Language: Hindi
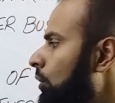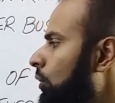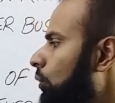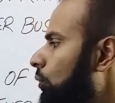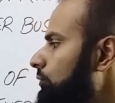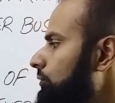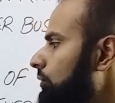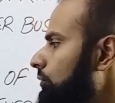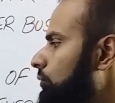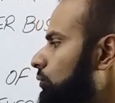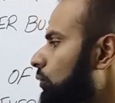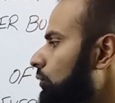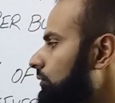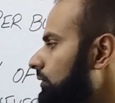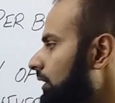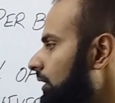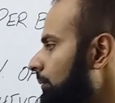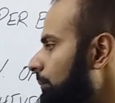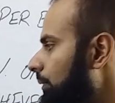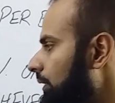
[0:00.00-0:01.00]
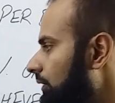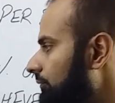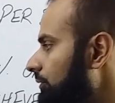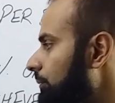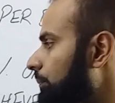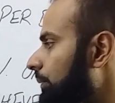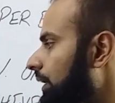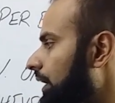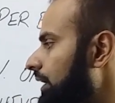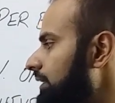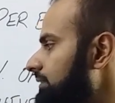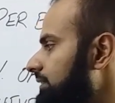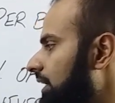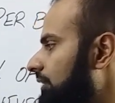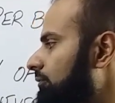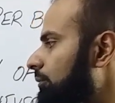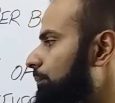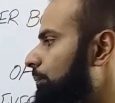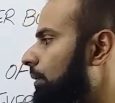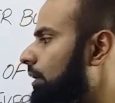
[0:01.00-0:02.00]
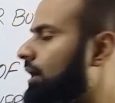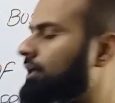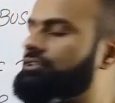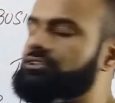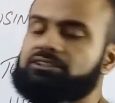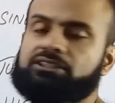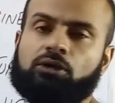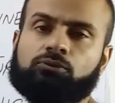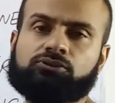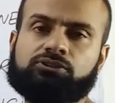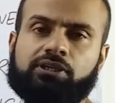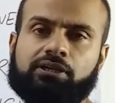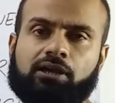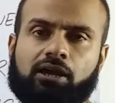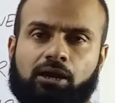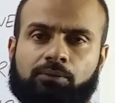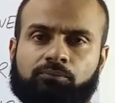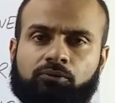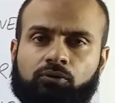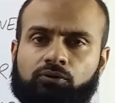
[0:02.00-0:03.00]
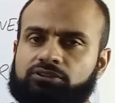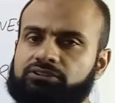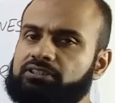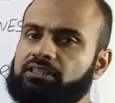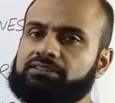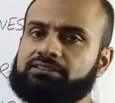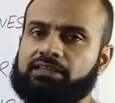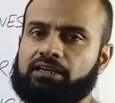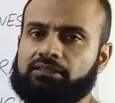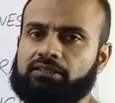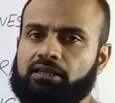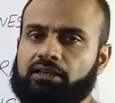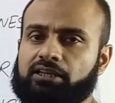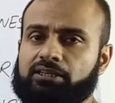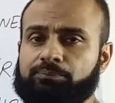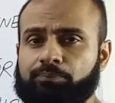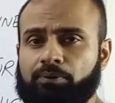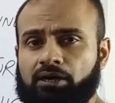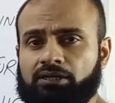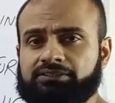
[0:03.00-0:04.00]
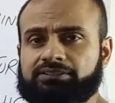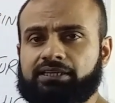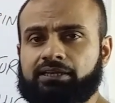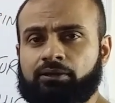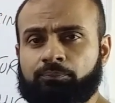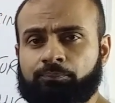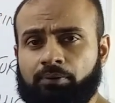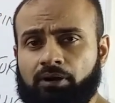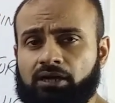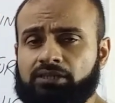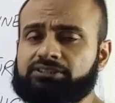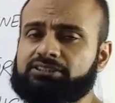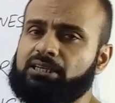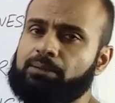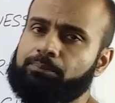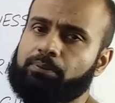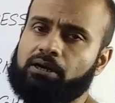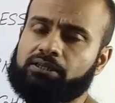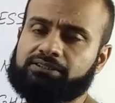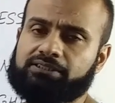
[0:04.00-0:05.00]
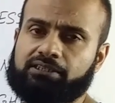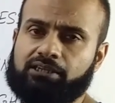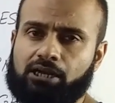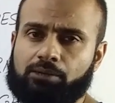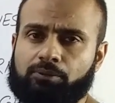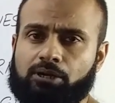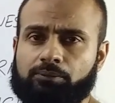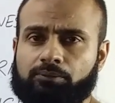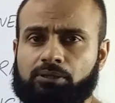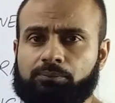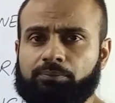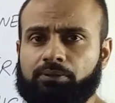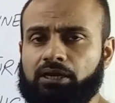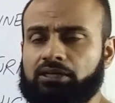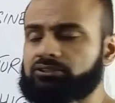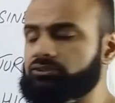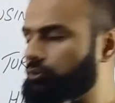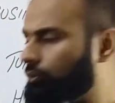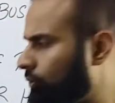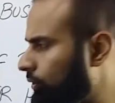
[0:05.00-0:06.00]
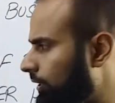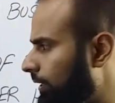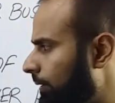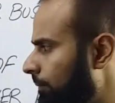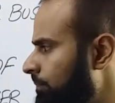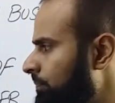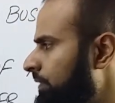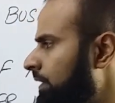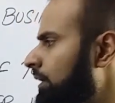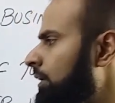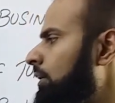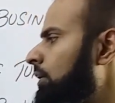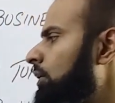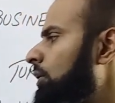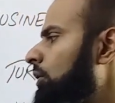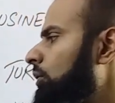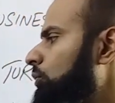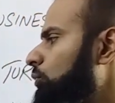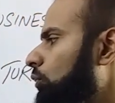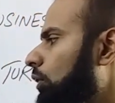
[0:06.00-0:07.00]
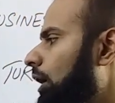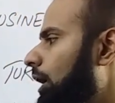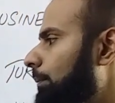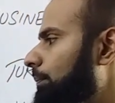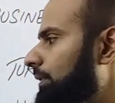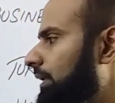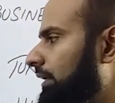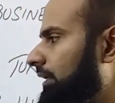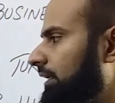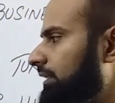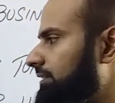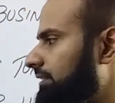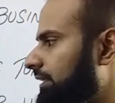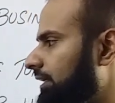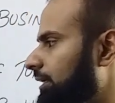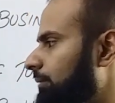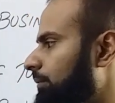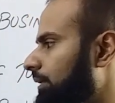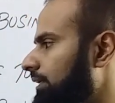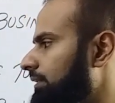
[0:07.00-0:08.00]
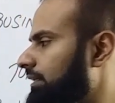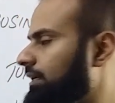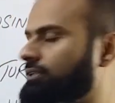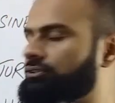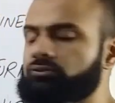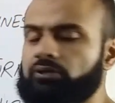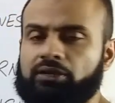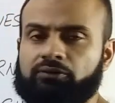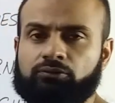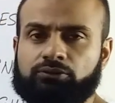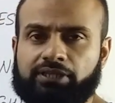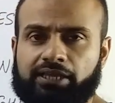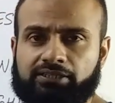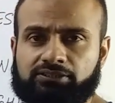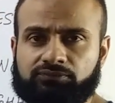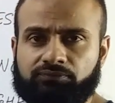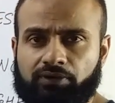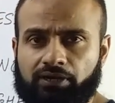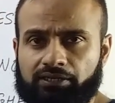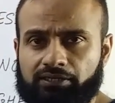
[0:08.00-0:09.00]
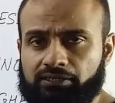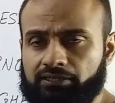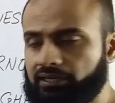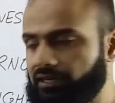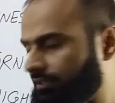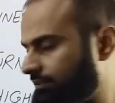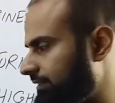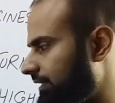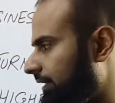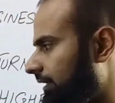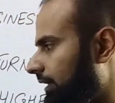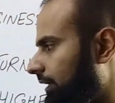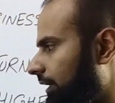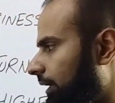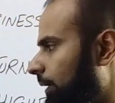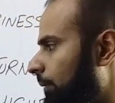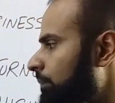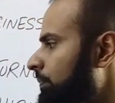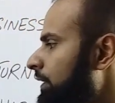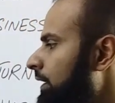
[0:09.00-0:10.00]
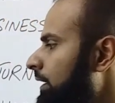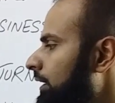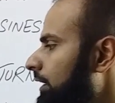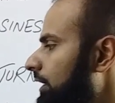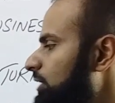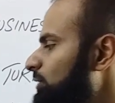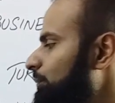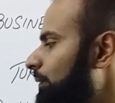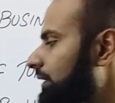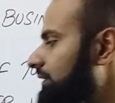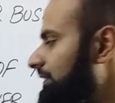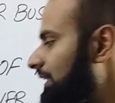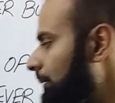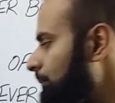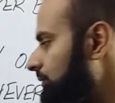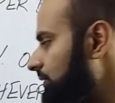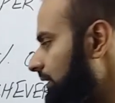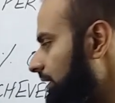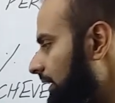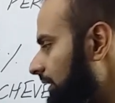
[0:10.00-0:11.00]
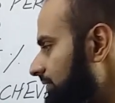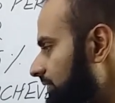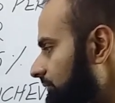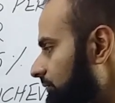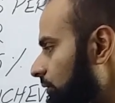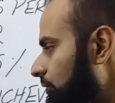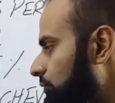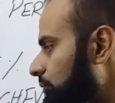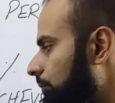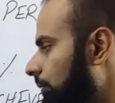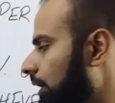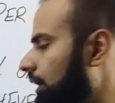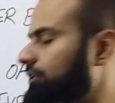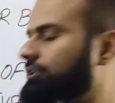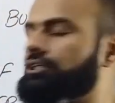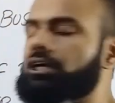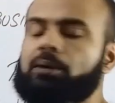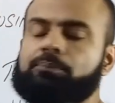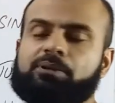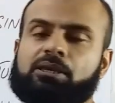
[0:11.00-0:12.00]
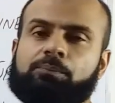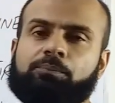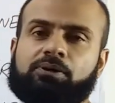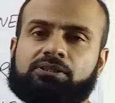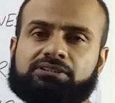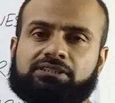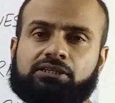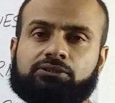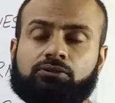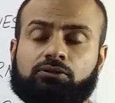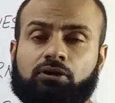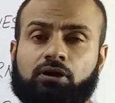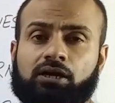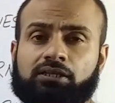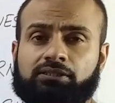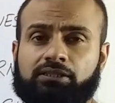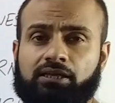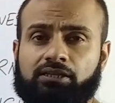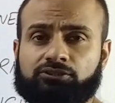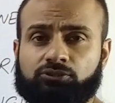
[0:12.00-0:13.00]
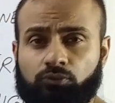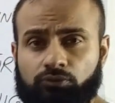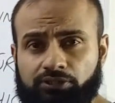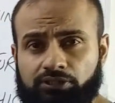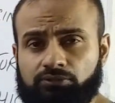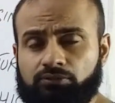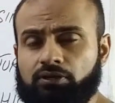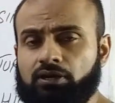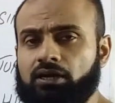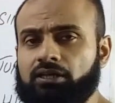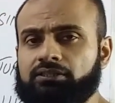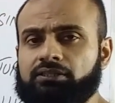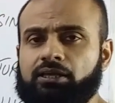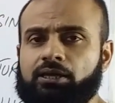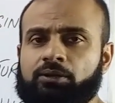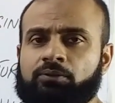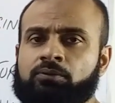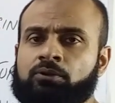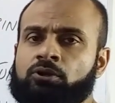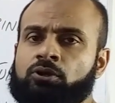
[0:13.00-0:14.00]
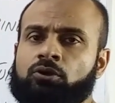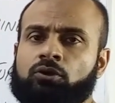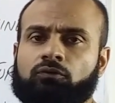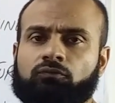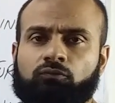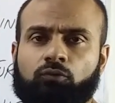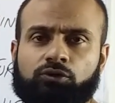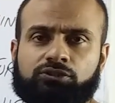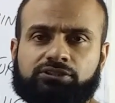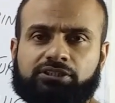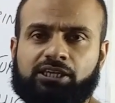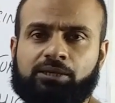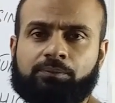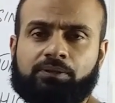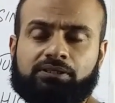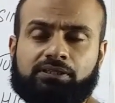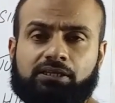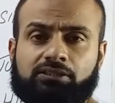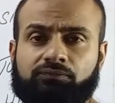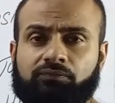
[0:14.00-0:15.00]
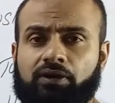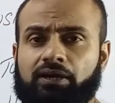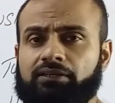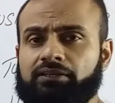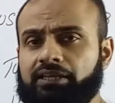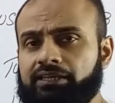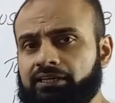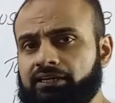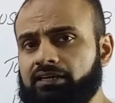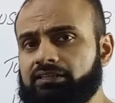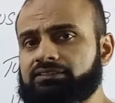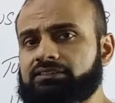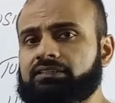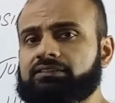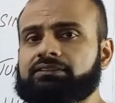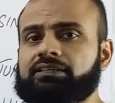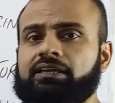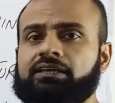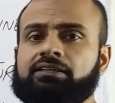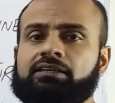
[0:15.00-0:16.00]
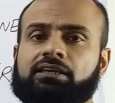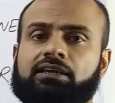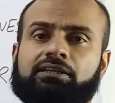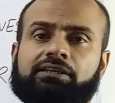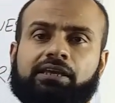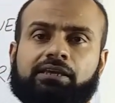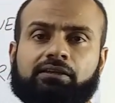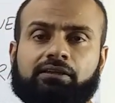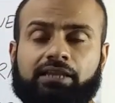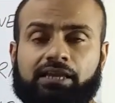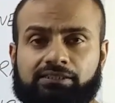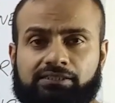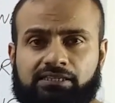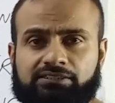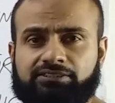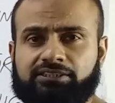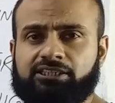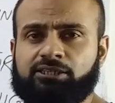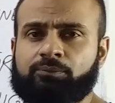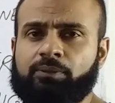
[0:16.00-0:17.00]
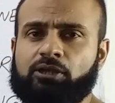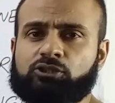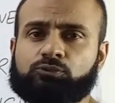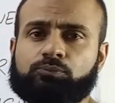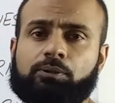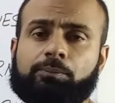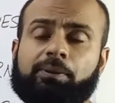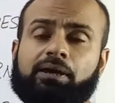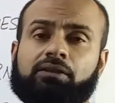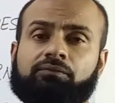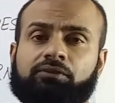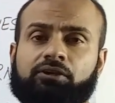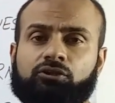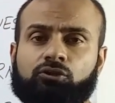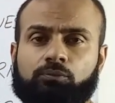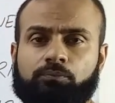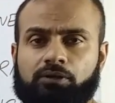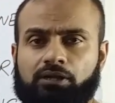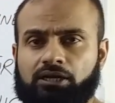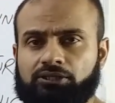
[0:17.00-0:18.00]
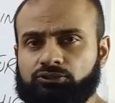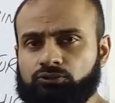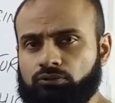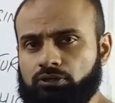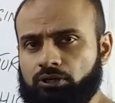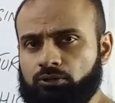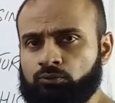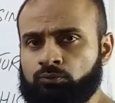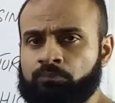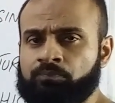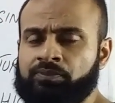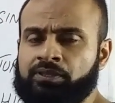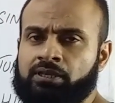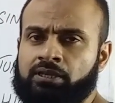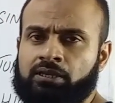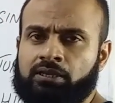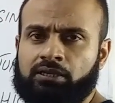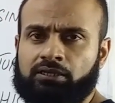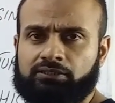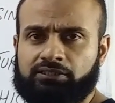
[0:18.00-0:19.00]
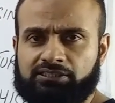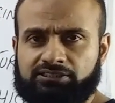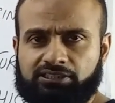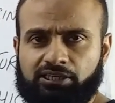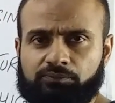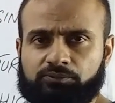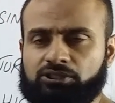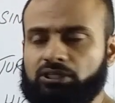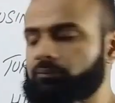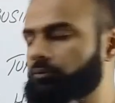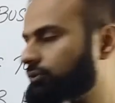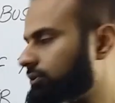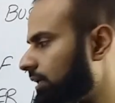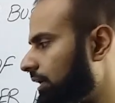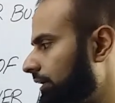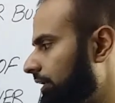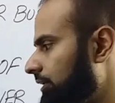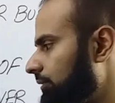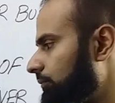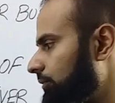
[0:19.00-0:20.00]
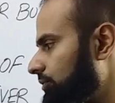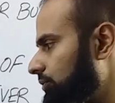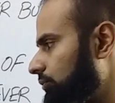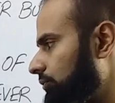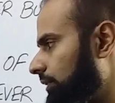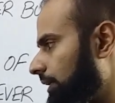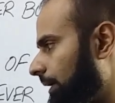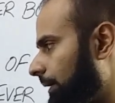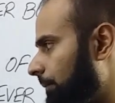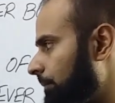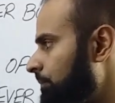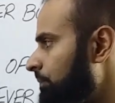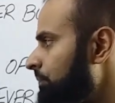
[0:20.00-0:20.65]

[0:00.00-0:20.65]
वो जो टोटल नंबर ऑफ इंप्लाइज हैं वो पाँच या उससे कम हो इससे ज़्यादा नहीं पाँच से पाँच या पाँच से कम आपके इंप्लाइज होंगे तो आप यानी इस स्कीम के तहत जो है वो टैक्स फाइल कर सकेंगे इसमें एग्जाम्पन है जी जो स्मॉल शॉपकीपर्स हैं दुकानदार छोटे दुकानदार वो स्कीम के तहत फाइल नहीं कर सकते इनके लिए एक लहदा स्कीम है उस पर मैं वीडियो बना चुका हूँ डिस्क्रिप्शन में उसका लिंक मौजूद है